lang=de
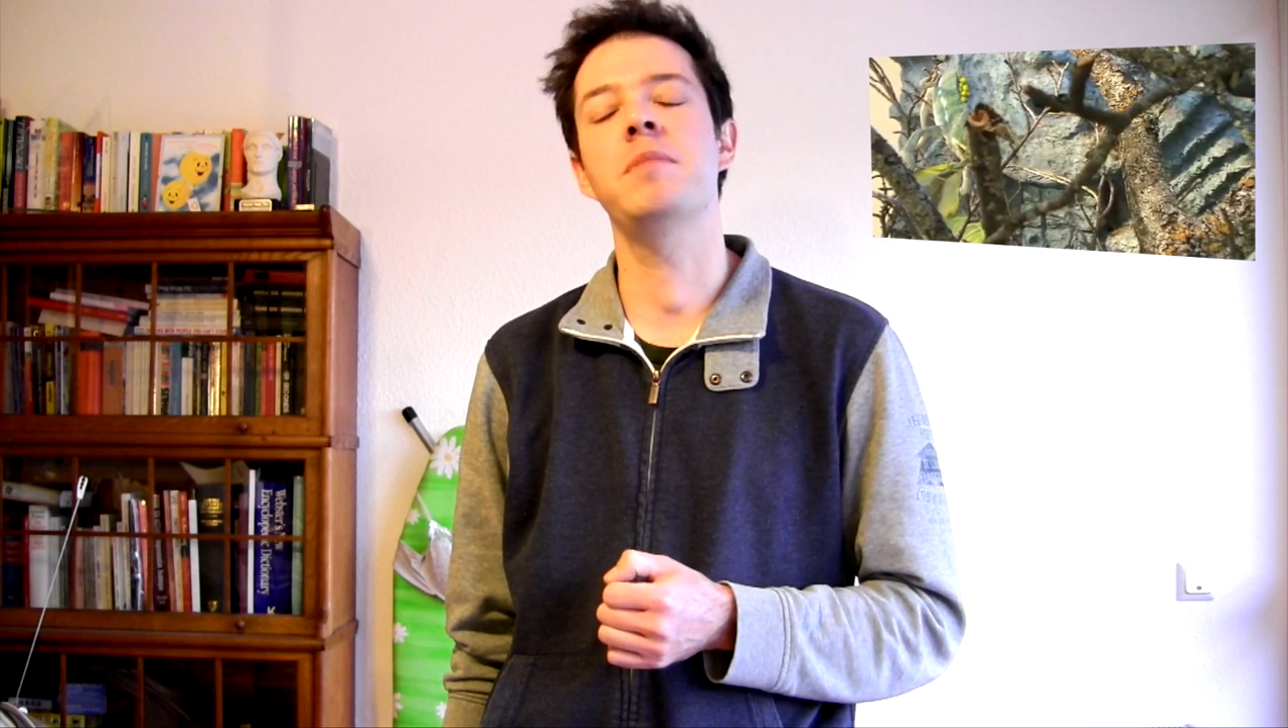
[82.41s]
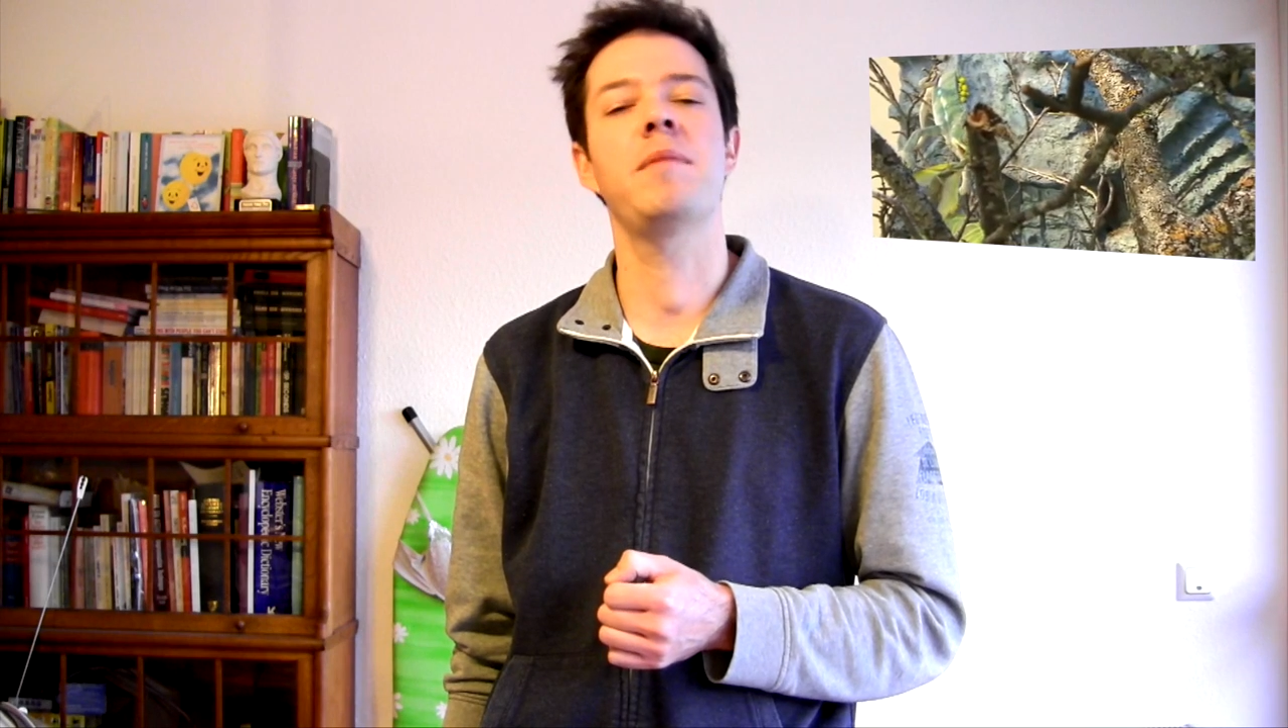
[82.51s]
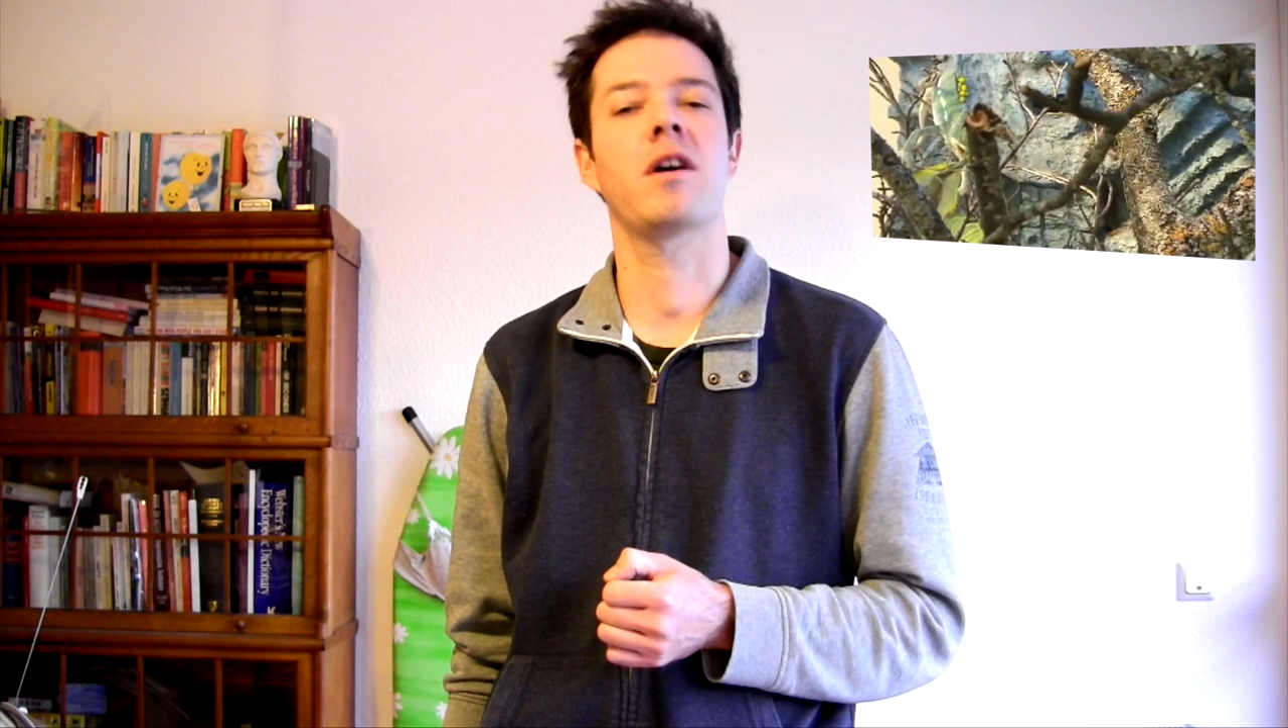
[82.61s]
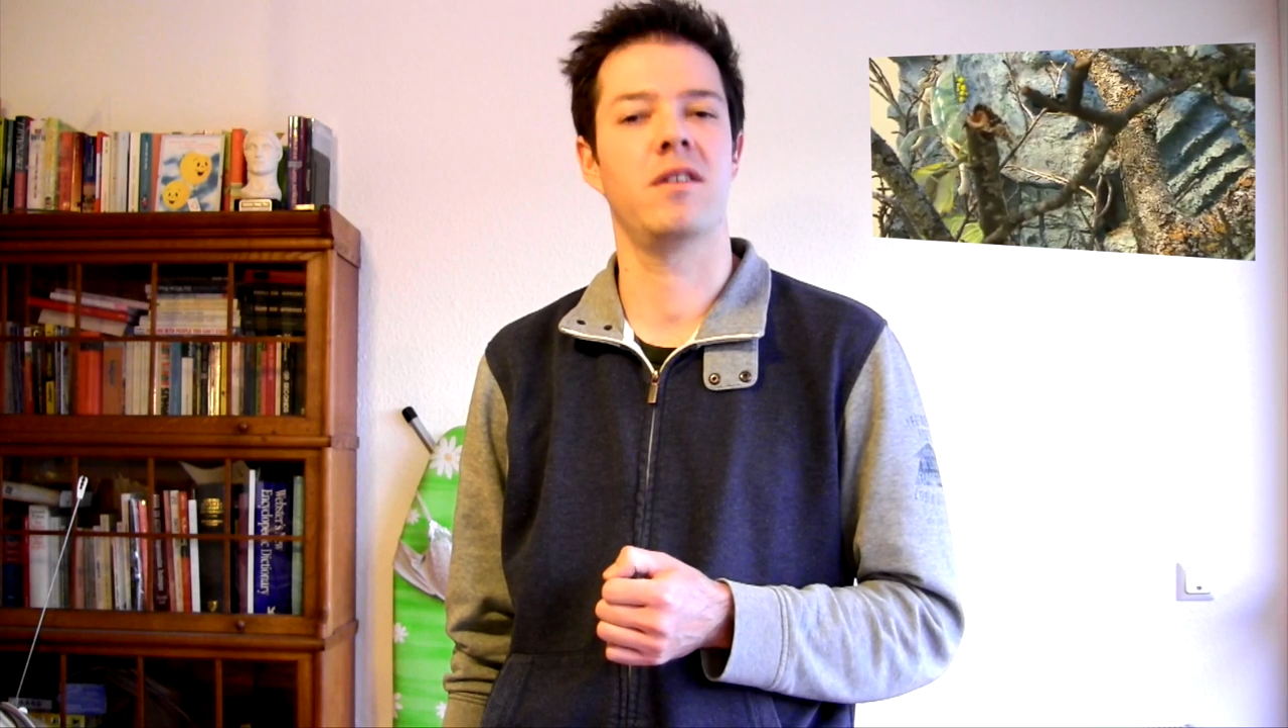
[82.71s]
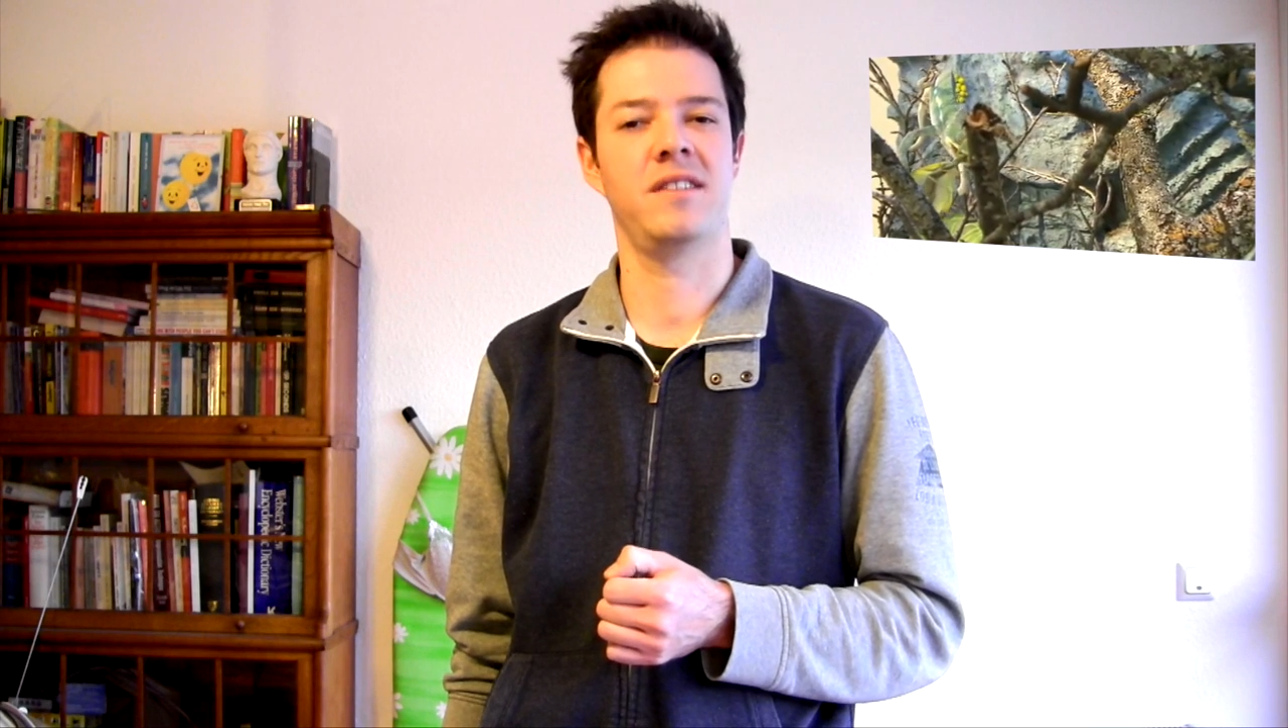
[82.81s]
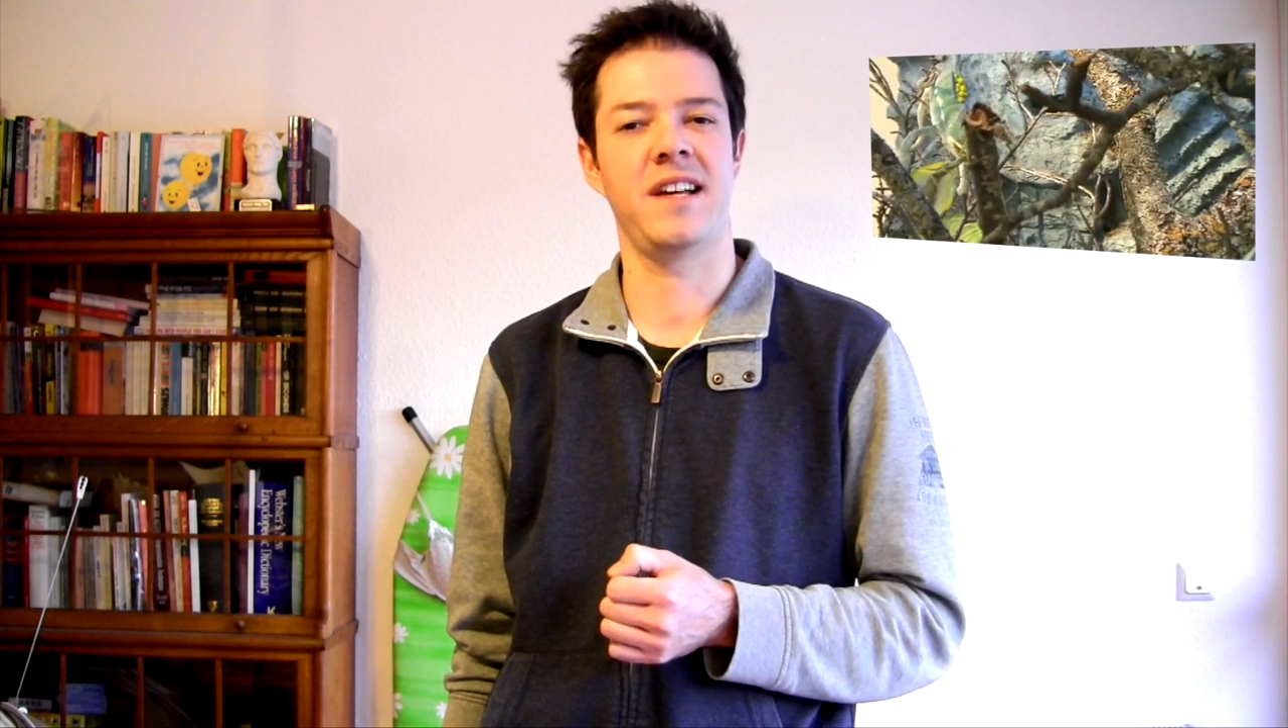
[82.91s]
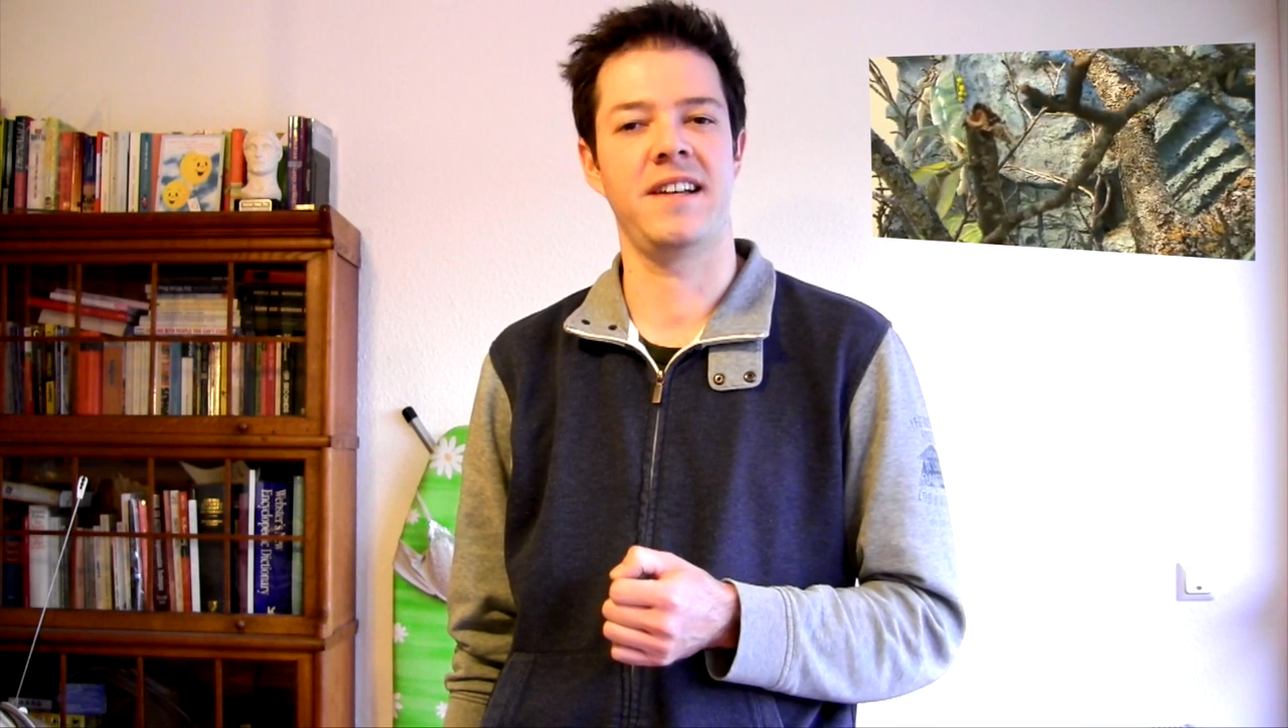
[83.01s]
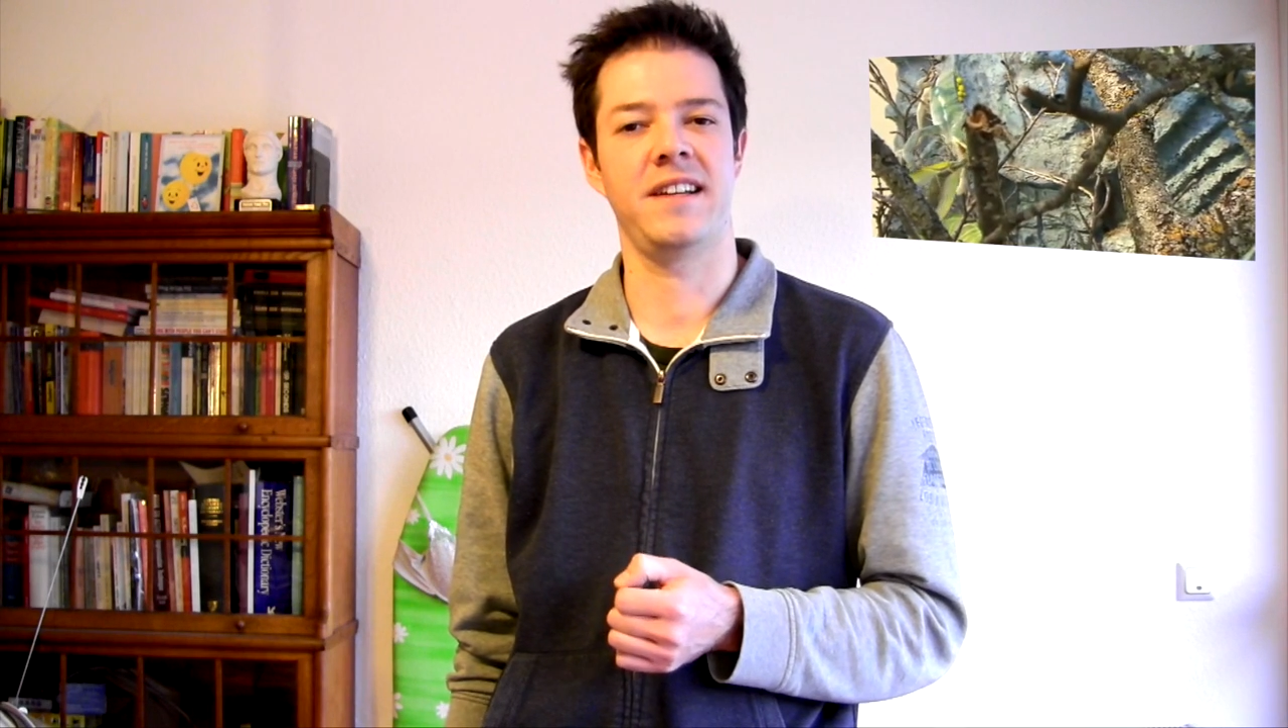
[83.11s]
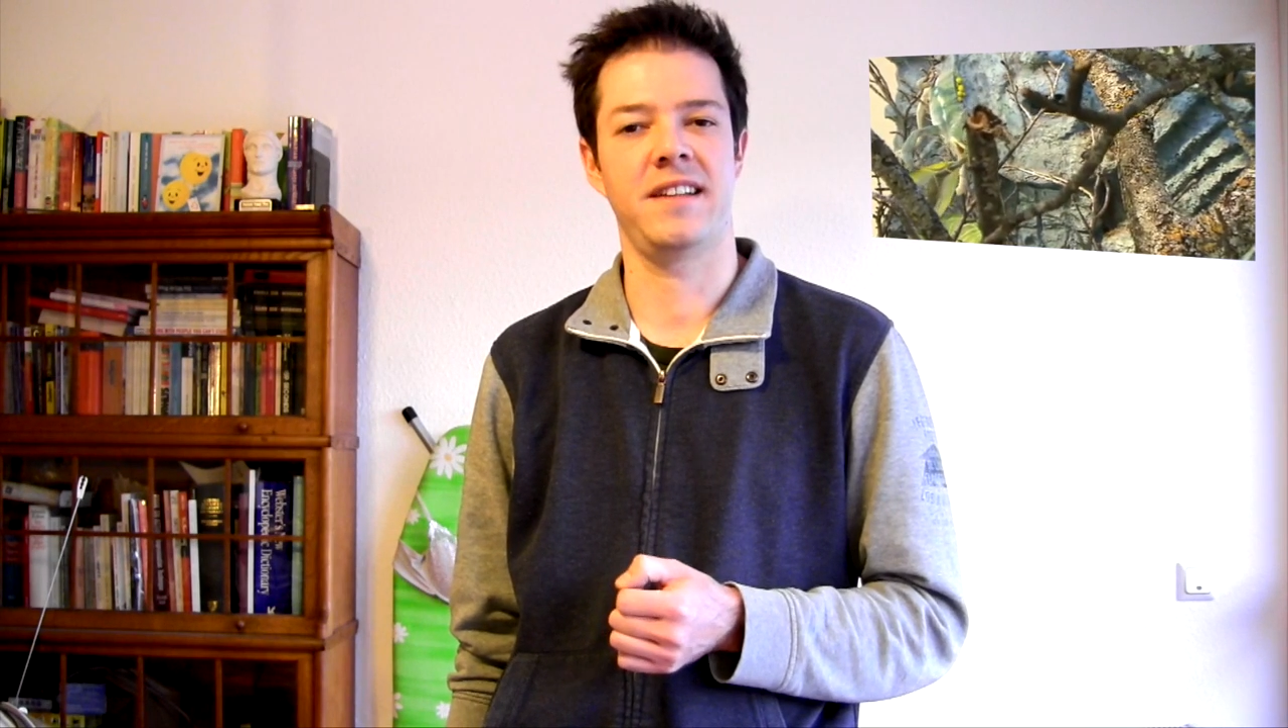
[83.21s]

Bieber-Konzert